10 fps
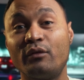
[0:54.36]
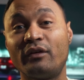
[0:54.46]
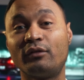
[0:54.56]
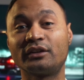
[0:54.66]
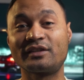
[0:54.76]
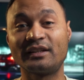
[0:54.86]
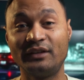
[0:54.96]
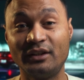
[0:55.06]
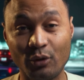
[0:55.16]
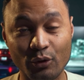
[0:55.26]
on va voir dans cette
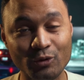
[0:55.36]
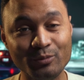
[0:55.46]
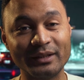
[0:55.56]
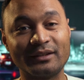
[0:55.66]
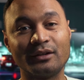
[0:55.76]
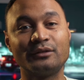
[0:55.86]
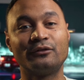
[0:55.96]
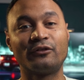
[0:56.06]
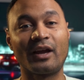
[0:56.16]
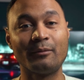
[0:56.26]
vidéo une méthode
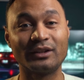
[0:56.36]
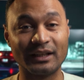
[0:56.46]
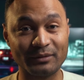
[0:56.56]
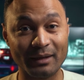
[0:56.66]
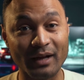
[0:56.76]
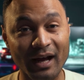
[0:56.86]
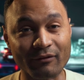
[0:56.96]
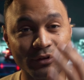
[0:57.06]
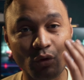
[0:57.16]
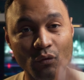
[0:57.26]
vraiment adaptable à
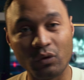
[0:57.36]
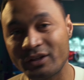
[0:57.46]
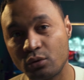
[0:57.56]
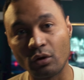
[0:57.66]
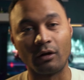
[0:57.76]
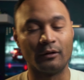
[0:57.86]
votre voiture.